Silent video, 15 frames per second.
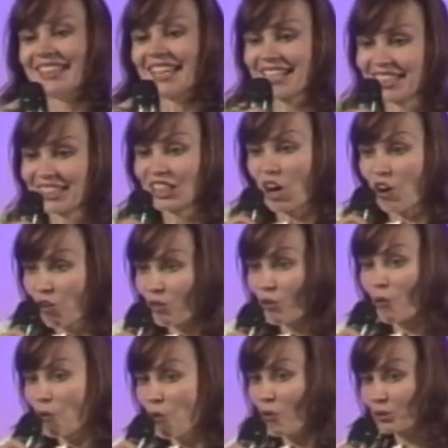Даже на
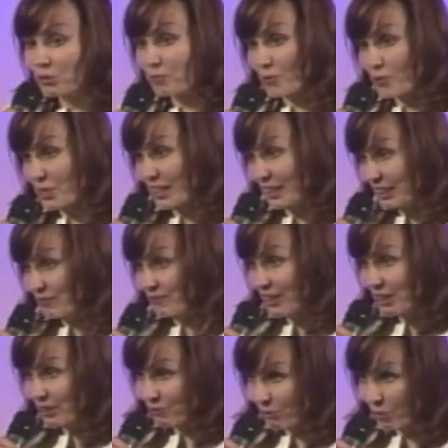отпуск, когда мы
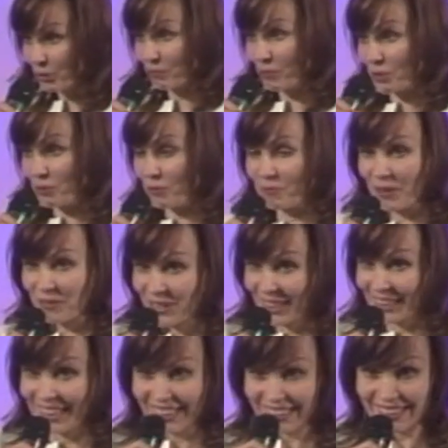едем в отпуск, у меня
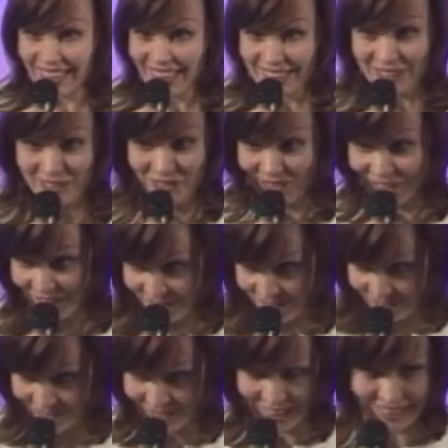всегда дети, у меня
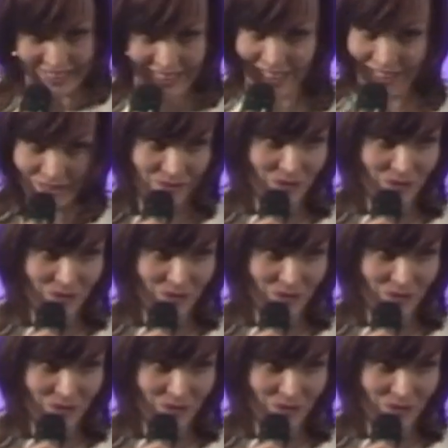всегда,